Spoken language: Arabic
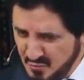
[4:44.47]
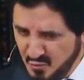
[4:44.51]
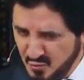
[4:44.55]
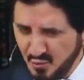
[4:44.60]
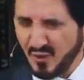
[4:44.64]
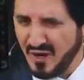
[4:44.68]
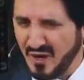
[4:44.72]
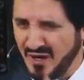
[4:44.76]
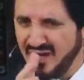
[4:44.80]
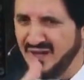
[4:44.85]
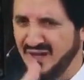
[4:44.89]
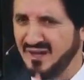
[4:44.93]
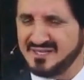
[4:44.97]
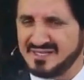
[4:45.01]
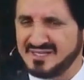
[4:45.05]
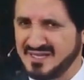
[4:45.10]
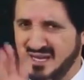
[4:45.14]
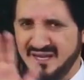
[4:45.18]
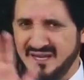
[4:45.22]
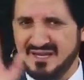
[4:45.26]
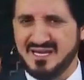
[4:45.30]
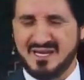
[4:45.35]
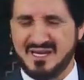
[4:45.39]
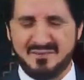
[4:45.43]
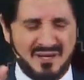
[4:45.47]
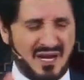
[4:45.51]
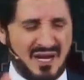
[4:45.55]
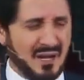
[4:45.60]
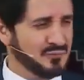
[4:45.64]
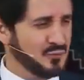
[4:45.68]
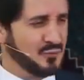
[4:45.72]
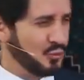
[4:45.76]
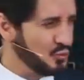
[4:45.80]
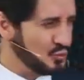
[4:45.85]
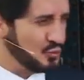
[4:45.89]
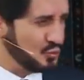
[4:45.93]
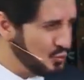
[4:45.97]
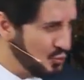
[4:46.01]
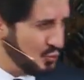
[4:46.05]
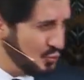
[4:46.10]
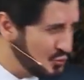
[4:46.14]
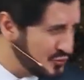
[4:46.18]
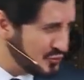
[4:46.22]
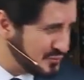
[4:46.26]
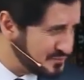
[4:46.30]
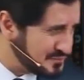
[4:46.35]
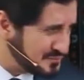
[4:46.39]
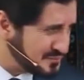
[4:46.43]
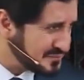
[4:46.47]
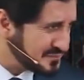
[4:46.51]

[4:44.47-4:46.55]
وقال صالح بن عبد القدوس